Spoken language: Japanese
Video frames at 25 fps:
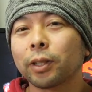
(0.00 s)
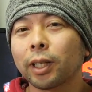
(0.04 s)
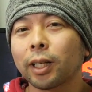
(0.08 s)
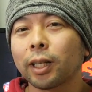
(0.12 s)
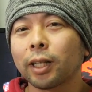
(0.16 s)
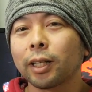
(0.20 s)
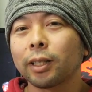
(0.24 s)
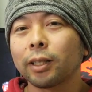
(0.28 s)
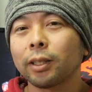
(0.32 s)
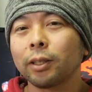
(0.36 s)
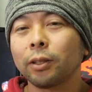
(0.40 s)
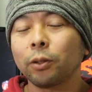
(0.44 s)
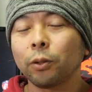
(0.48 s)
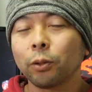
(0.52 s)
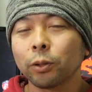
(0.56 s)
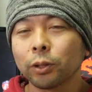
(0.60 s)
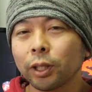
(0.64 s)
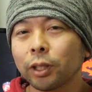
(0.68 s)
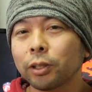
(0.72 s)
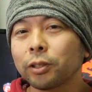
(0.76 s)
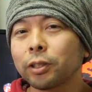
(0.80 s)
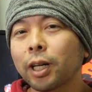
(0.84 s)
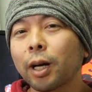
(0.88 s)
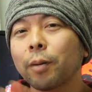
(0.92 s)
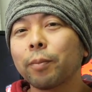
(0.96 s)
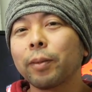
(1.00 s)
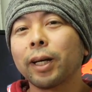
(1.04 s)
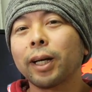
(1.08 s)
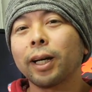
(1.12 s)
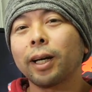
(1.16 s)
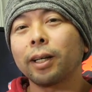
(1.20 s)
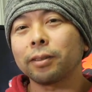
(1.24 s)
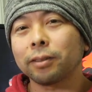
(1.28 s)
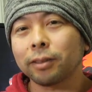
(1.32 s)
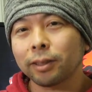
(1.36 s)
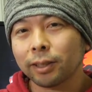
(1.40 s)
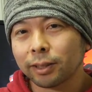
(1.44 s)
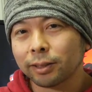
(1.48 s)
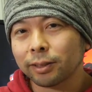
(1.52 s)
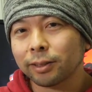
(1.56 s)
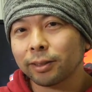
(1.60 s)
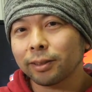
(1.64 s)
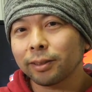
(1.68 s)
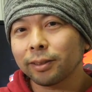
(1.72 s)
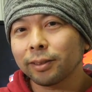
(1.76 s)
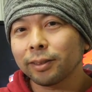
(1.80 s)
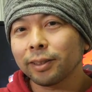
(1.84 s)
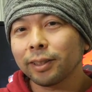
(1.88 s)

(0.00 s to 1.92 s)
うなローディング画面があるんです。